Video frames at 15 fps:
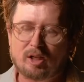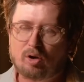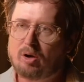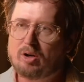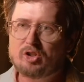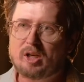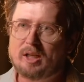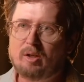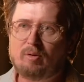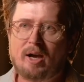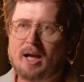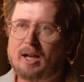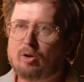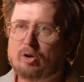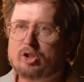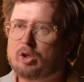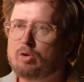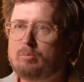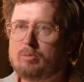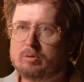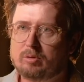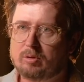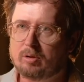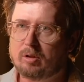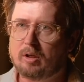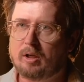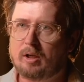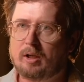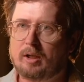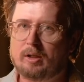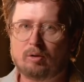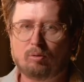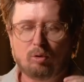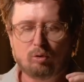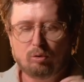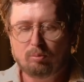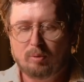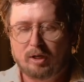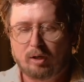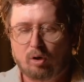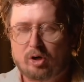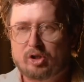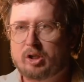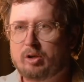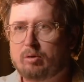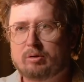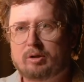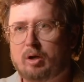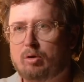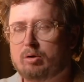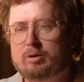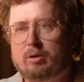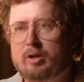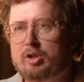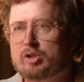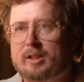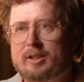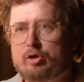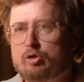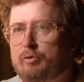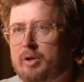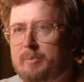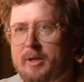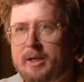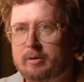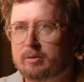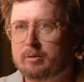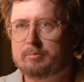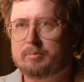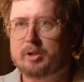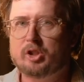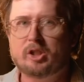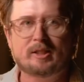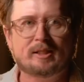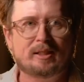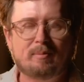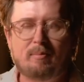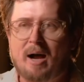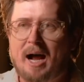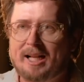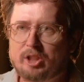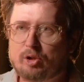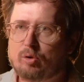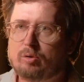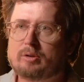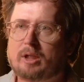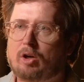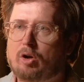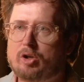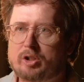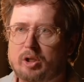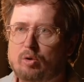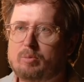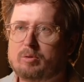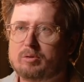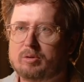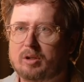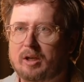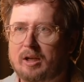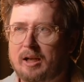lógica não é a lógica do mundo. Então, quando uma lógica encontra a outra, o resultado é sofrimento. A gente se debate contra a lógica do mundo.